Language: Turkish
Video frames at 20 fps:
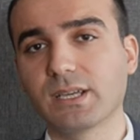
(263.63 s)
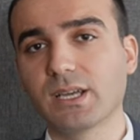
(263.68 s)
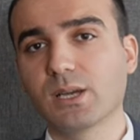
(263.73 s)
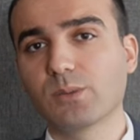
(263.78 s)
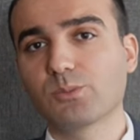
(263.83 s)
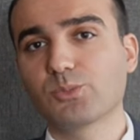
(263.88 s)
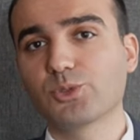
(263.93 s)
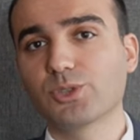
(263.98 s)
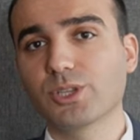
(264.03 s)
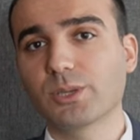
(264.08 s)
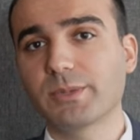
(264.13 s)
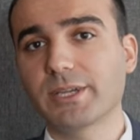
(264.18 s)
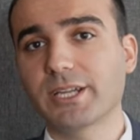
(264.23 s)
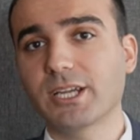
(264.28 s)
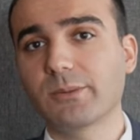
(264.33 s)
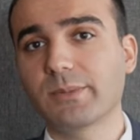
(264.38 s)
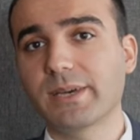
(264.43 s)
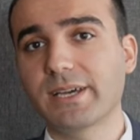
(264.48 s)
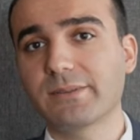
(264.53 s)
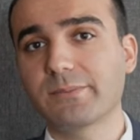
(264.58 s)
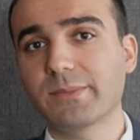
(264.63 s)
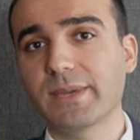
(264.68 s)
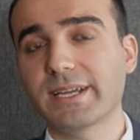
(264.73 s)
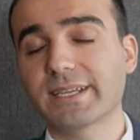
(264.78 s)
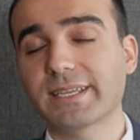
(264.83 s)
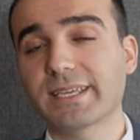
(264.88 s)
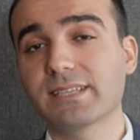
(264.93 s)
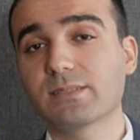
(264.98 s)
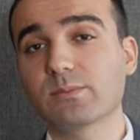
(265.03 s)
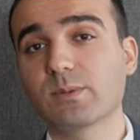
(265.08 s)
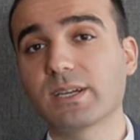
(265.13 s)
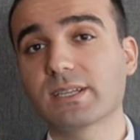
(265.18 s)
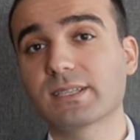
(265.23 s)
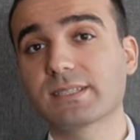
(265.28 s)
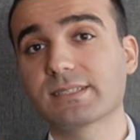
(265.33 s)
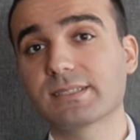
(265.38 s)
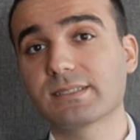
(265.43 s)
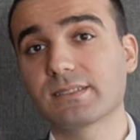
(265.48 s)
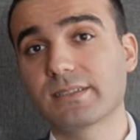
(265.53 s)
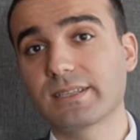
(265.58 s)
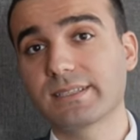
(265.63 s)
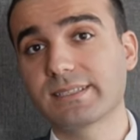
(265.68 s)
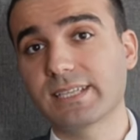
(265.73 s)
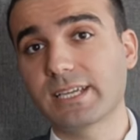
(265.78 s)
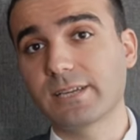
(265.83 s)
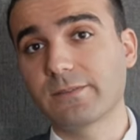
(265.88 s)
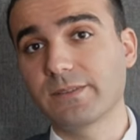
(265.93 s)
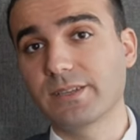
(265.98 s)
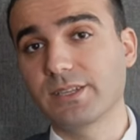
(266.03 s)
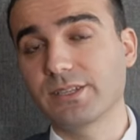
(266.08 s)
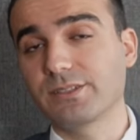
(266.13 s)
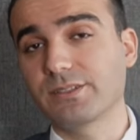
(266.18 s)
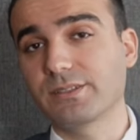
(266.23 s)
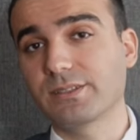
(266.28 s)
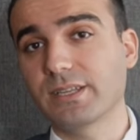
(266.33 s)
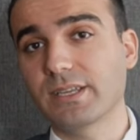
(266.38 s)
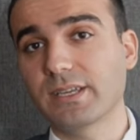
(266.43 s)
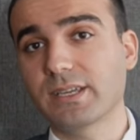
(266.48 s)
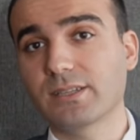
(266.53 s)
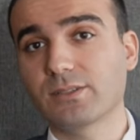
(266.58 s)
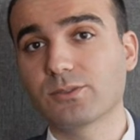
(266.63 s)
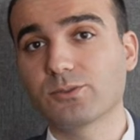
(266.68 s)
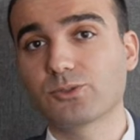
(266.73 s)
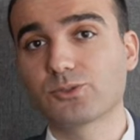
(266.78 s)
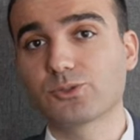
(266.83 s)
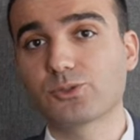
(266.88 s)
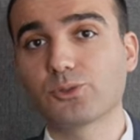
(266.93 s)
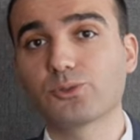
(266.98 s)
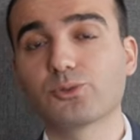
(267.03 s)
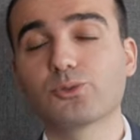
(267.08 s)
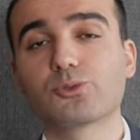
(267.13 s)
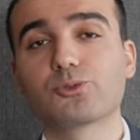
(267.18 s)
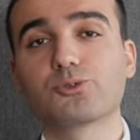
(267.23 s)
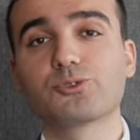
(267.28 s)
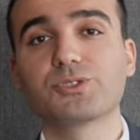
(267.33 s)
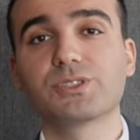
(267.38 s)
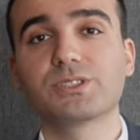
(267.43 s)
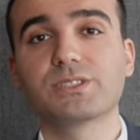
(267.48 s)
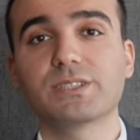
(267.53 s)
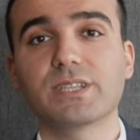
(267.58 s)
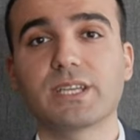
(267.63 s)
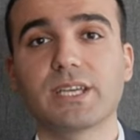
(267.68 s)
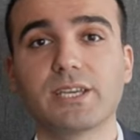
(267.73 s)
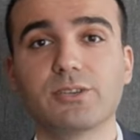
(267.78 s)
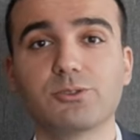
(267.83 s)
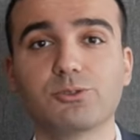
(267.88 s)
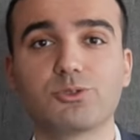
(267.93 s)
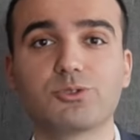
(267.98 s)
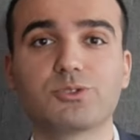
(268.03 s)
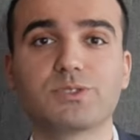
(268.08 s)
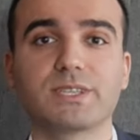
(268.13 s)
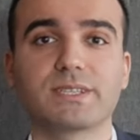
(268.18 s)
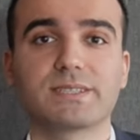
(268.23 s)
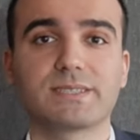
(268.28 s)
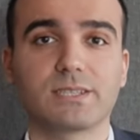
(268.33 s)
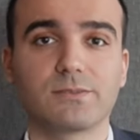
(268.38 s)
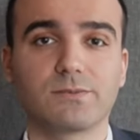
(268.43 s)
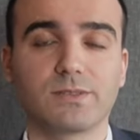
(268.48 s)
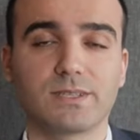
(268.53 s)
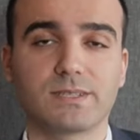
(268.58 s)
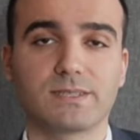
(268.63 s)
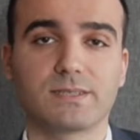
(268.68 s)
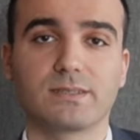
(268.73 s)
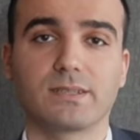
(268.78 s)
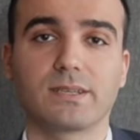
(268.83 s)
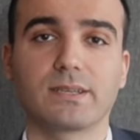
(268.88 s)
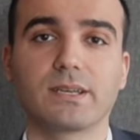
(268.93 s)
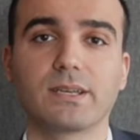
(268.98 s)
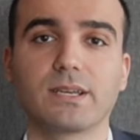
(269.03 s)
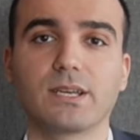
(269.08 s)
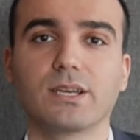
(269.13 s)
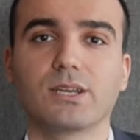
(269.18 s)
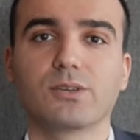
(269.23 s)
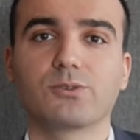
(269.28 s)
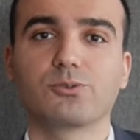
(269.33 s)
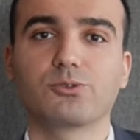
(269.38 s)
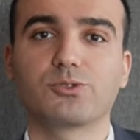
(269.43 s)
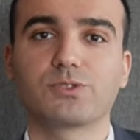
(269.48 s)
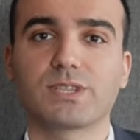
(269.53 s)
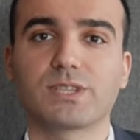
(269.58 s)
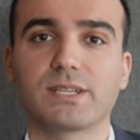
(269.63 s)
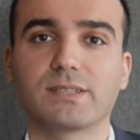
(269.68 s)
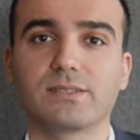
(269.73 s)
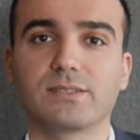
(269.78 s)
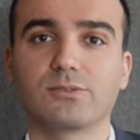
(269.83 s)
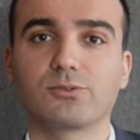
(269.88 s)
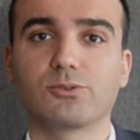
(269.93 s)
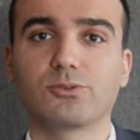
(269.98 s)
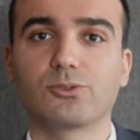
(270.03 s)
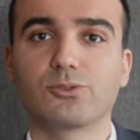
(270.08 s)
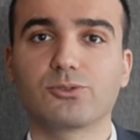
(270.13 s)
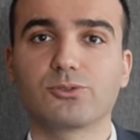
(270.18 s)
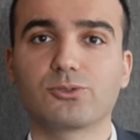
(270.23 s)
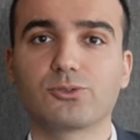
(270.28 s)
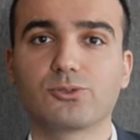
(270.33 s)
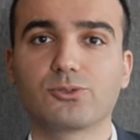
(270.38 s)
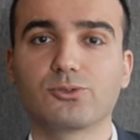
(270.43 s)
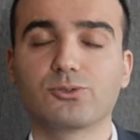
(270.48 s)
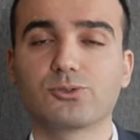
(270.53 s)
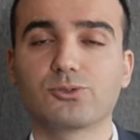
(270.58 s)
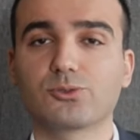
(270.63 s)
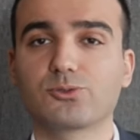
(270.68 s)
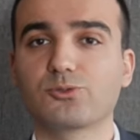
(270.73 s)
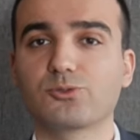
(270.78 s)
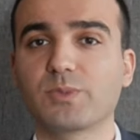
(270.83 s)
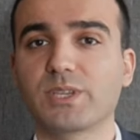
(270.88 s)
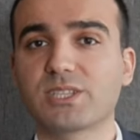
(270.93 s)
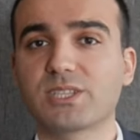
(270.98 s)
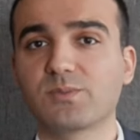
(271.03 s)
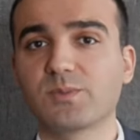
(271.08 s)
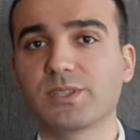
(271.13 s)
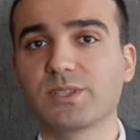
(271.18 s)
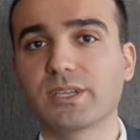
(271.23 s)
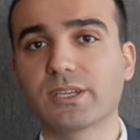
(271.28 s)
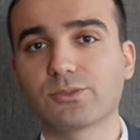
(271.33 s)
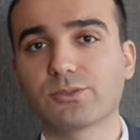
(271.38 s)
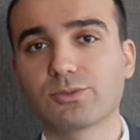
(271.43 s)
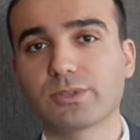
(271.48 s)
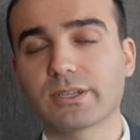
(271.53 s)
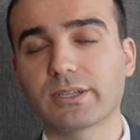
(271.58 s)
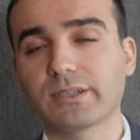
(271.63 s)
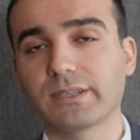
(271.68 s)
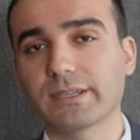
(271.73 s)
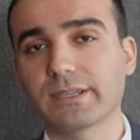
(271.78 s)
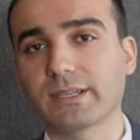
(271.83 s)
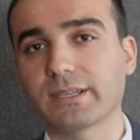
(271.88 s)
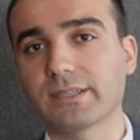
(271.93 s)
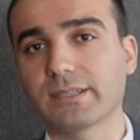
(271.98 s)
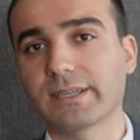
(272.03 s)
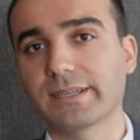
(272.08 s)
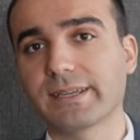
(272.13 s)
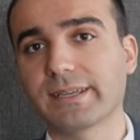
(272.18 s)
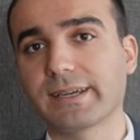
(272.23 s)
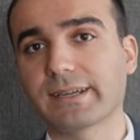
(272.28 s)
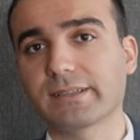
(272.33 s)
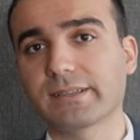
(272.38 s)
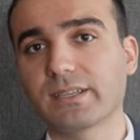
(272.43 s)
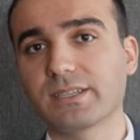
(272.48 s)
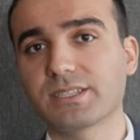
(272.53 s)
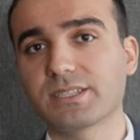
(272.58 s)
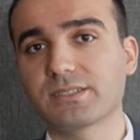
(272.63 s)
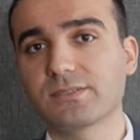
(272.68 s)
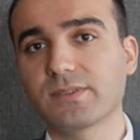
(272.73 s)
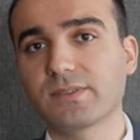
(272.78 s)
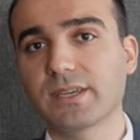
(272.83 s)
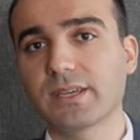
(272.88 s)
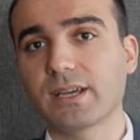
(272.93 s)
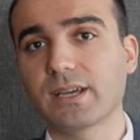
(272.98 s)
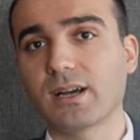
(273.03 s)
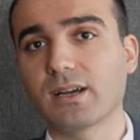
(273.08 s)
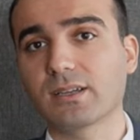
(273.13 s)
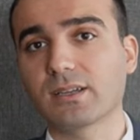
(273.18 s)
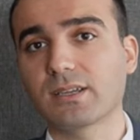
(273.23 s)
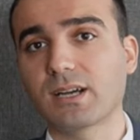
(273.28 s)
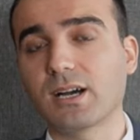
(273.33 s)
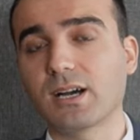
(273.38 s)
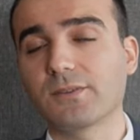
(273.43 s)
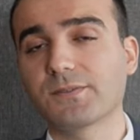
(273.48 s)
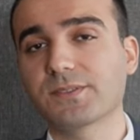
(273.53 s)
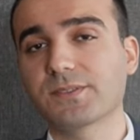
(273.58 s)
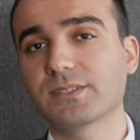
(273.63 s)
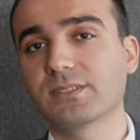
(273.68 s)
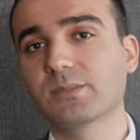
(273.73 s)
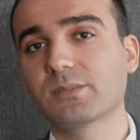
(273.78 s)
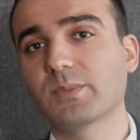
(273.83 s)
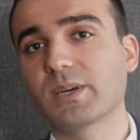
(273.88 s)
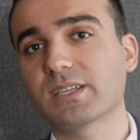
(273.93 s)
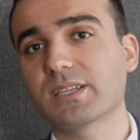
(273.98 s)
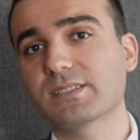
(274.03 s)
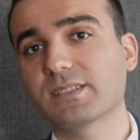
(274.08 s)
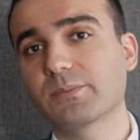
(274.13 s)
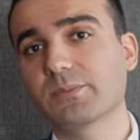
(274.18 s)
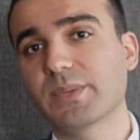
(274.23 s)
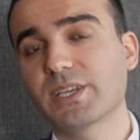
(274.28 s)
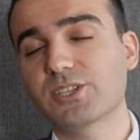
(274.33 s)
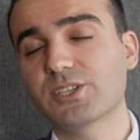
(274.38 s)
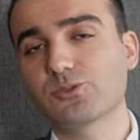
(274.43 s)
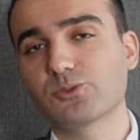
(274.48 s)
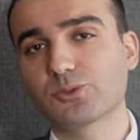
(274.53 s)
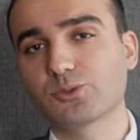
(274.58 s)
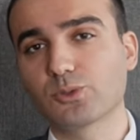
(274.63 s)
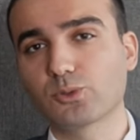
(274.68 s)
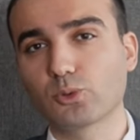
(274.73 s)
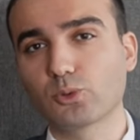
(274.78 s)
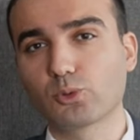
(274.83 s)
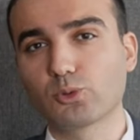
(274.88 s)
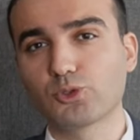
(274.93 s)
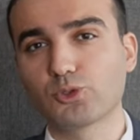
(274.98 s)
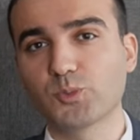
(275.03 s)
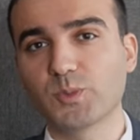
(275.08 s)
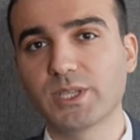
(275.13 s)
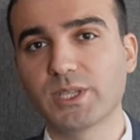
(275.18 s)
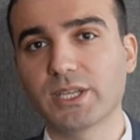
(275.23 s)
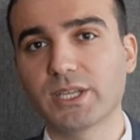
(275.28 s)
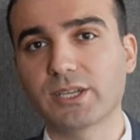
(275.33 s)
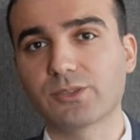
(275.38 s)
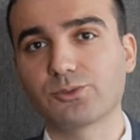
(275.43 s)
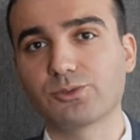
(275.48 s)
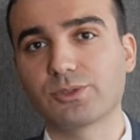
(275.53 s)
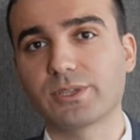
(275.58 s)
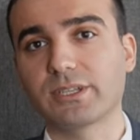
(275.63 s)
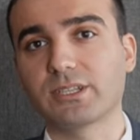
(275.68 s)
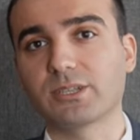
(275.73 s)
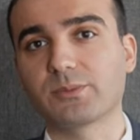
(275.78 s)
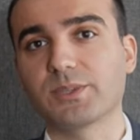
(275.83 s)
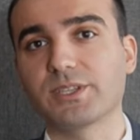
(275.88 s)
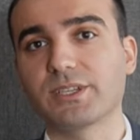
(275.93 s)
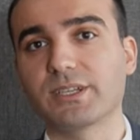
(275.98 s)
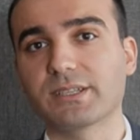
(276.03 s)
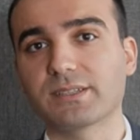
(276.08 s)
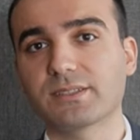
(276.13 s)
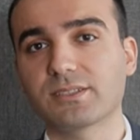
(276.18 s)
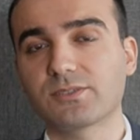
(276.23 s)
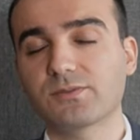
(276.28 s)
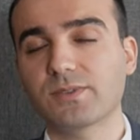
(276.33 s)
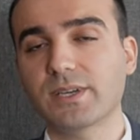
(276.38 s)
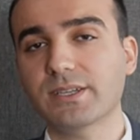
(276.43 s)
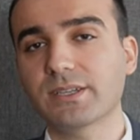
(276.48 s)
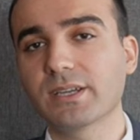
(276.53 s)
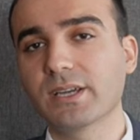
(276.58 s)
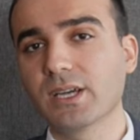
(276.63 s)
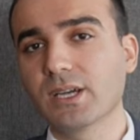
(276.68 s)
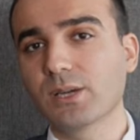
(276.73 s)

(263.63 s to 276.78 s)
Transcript: Bununla beraber Merkez Bankası'nın rezervlerinin de son 9 yılın en yüksek seviyesine yükseldiğini gördük. 135 milyar dolarlara kadar yaklaştı ve haftalık bazda 5.9 milyar dolarlık bir artış var.